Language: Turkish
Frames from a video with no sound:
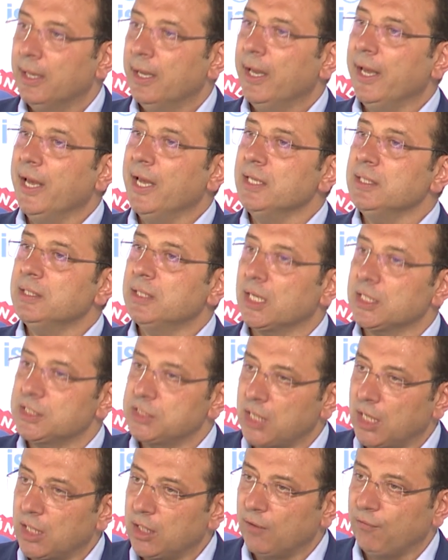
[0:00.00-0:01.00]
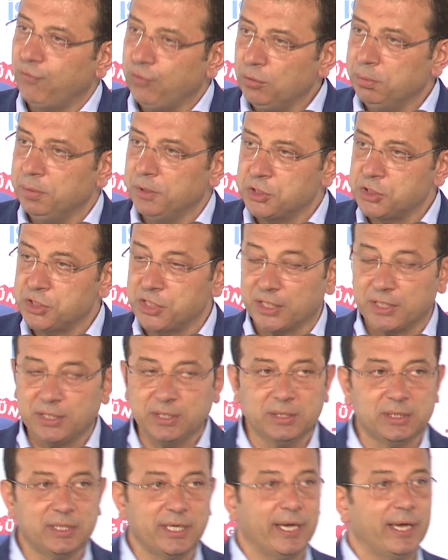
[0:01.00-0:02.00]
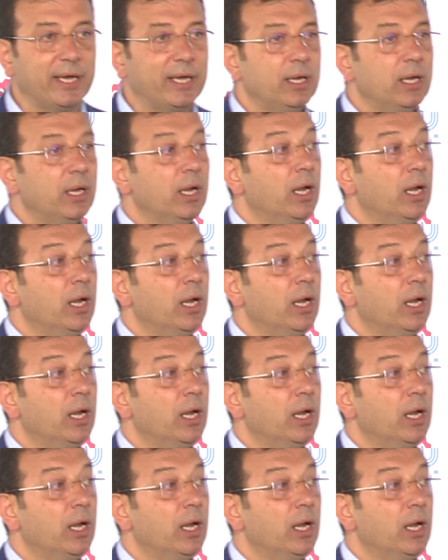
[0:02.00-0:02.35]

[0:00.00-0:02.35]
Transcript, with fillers: en tasarruflu bir şekilde,